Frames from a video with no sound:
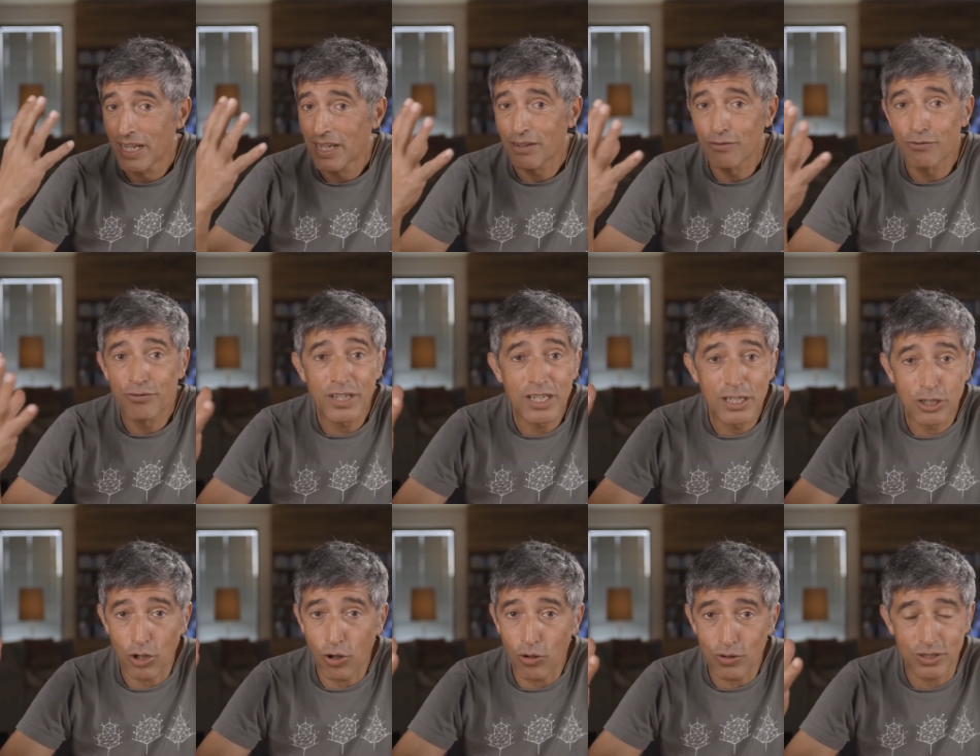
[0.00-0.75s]
wie
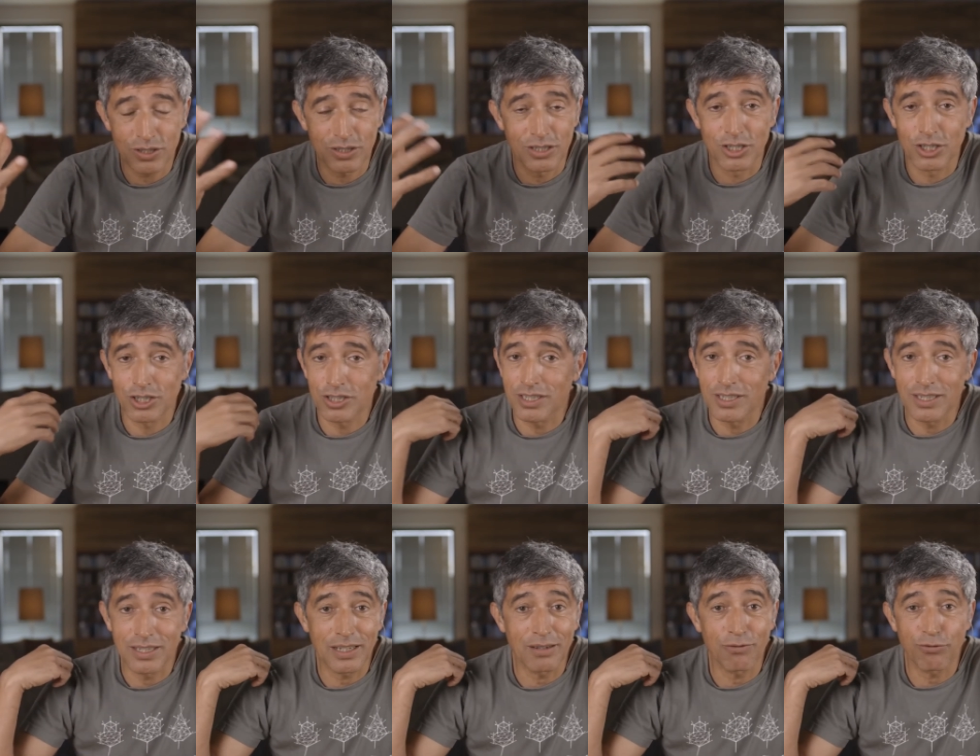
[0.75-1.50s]
toxisch
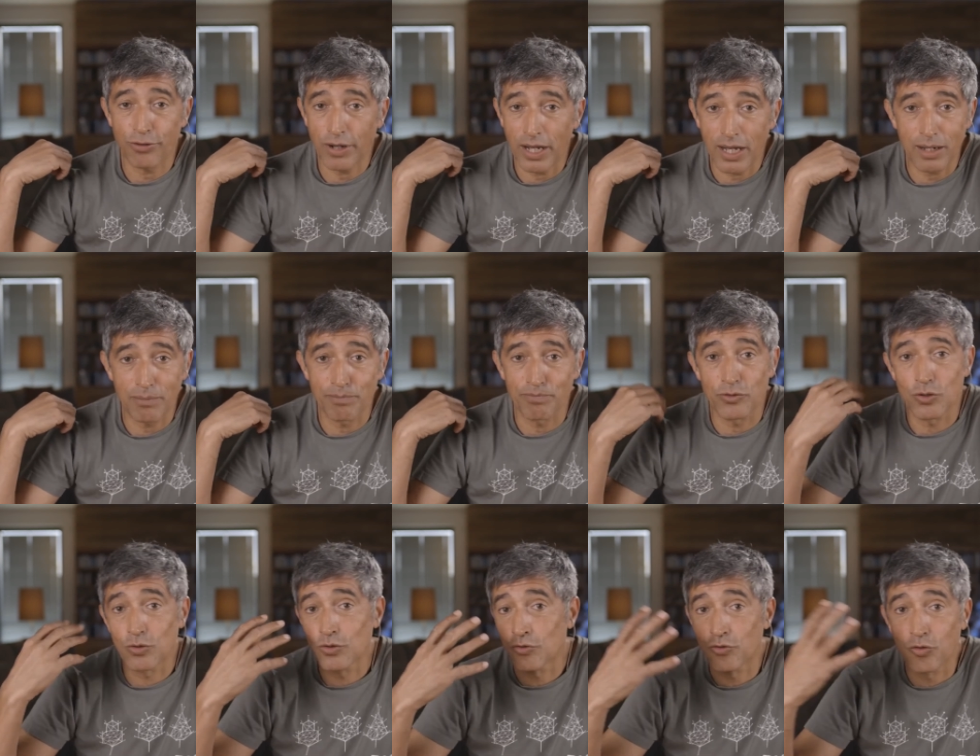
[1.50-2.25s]
sind die Farben
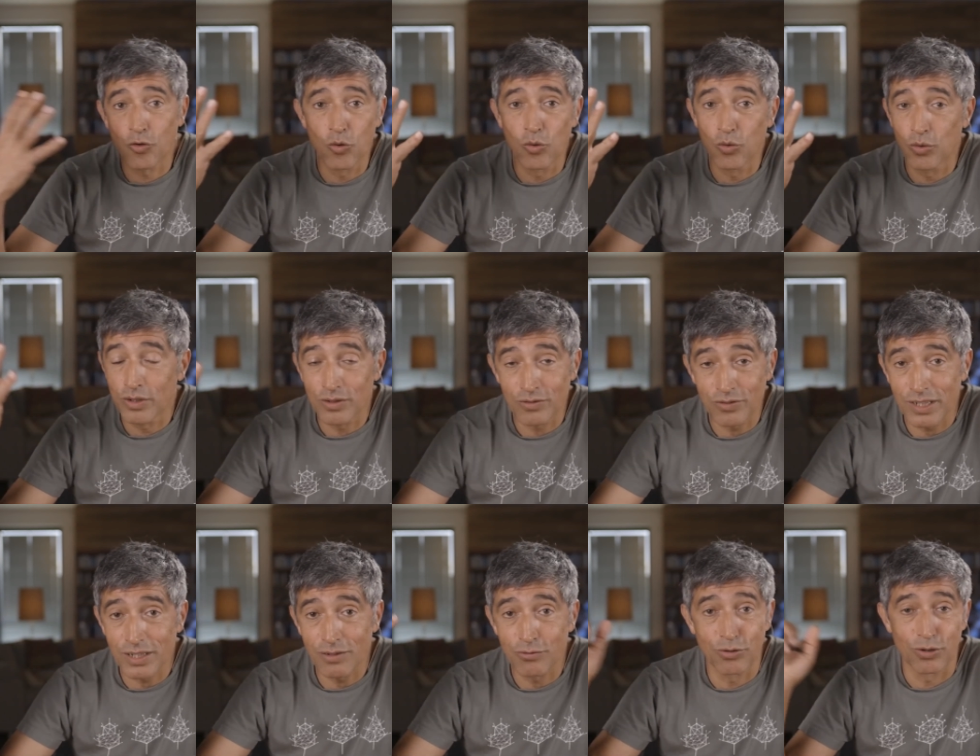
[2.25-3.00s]
und wo und
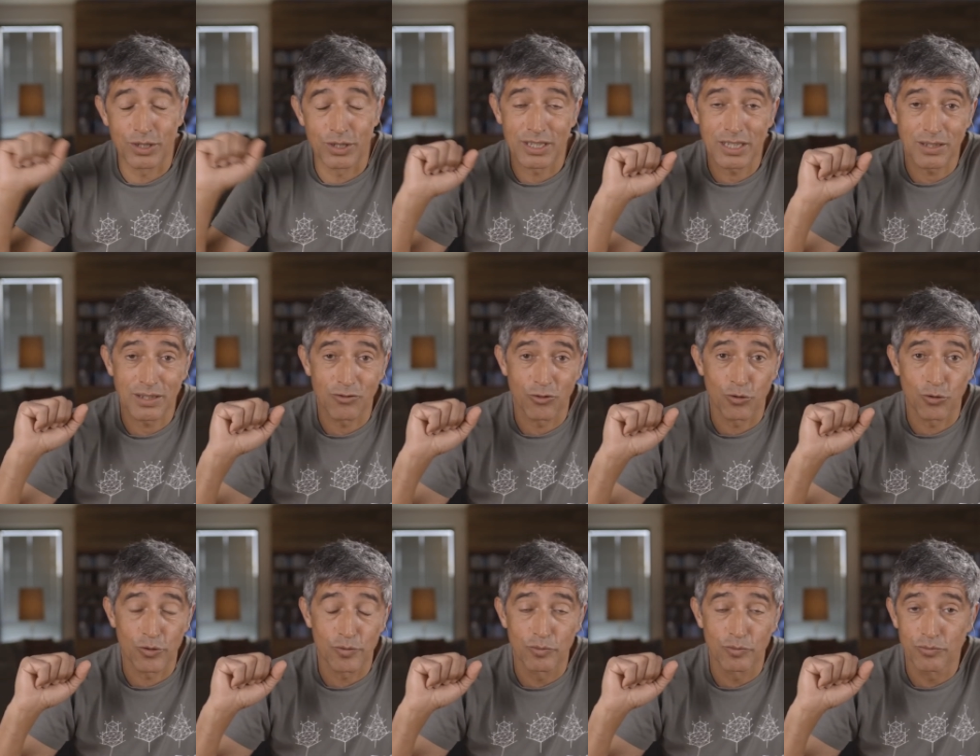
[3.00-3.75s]
wie wurden die
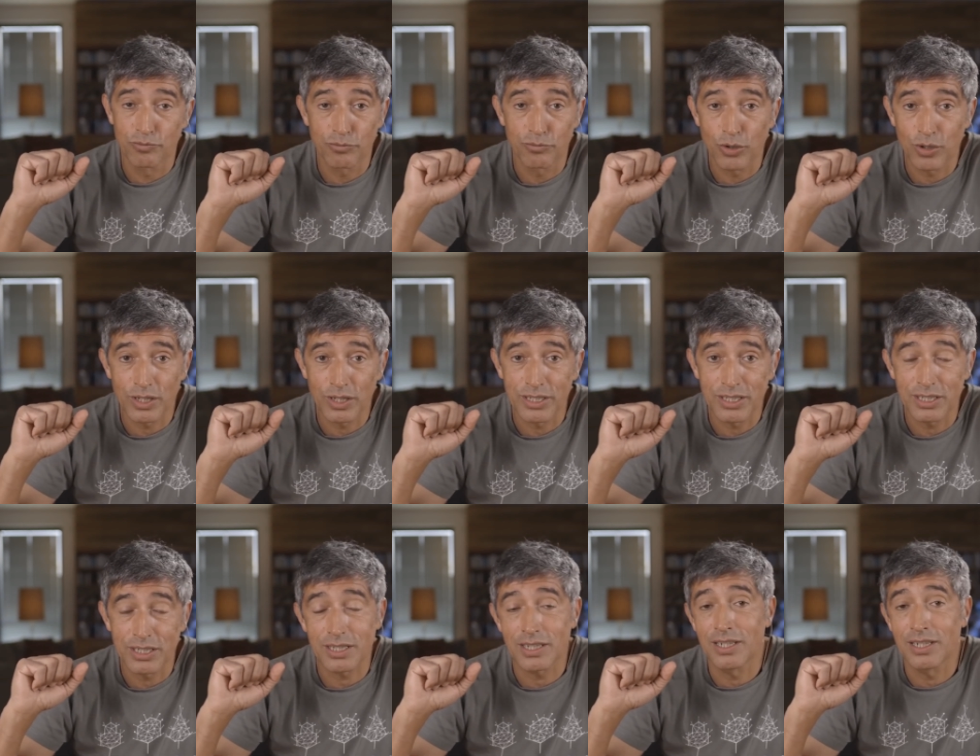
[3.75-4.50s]

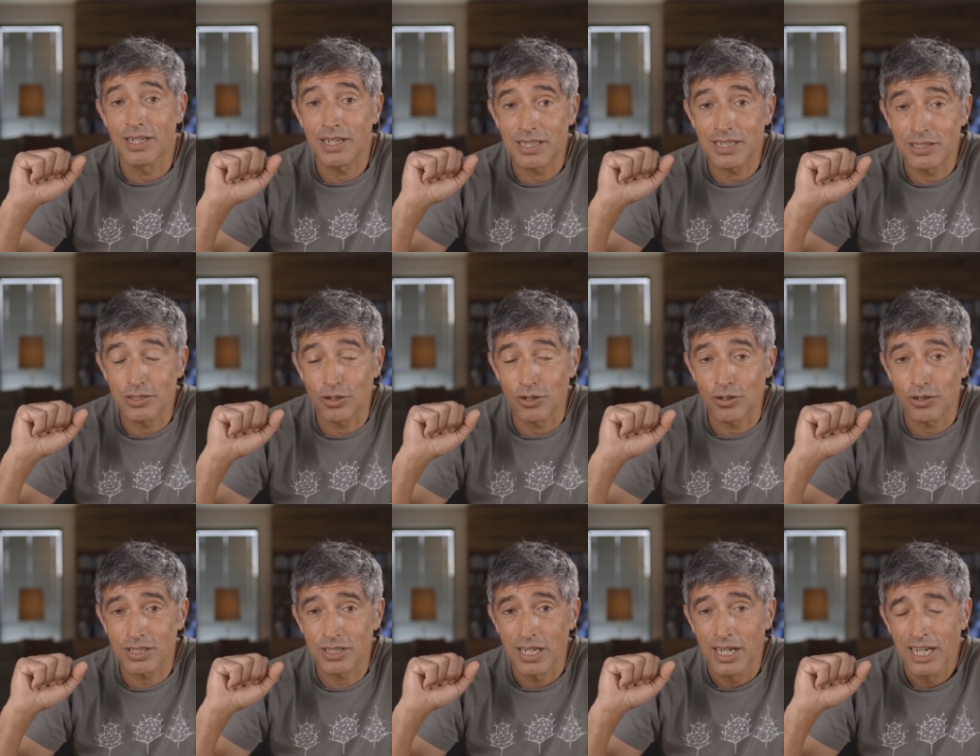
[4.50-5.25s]
womöglich äh,
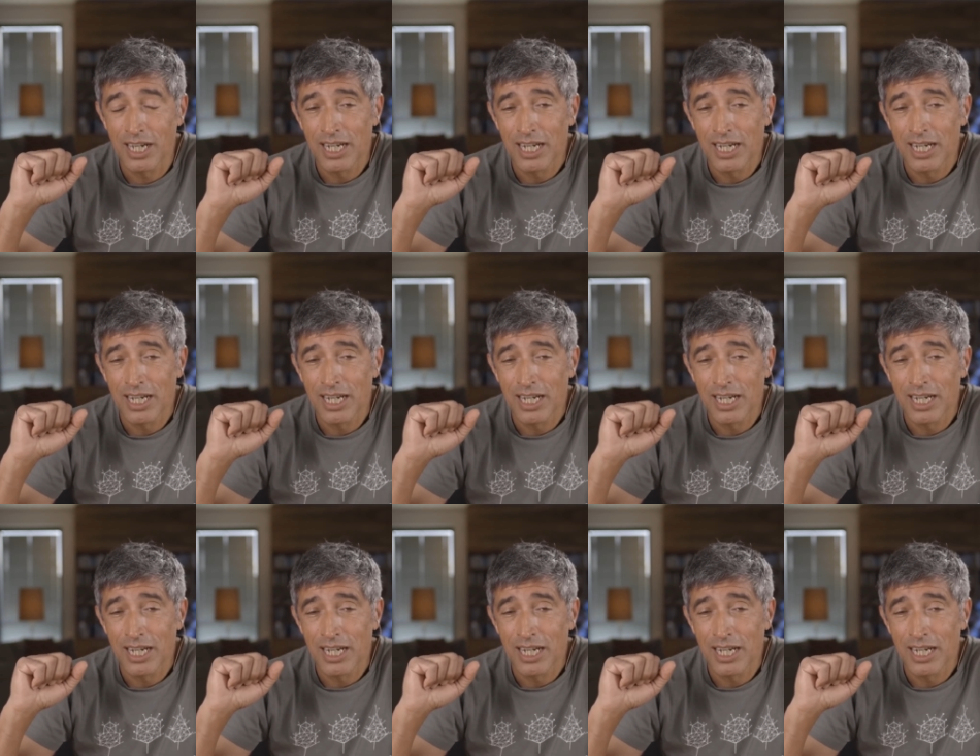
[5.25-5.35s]
entsorgt,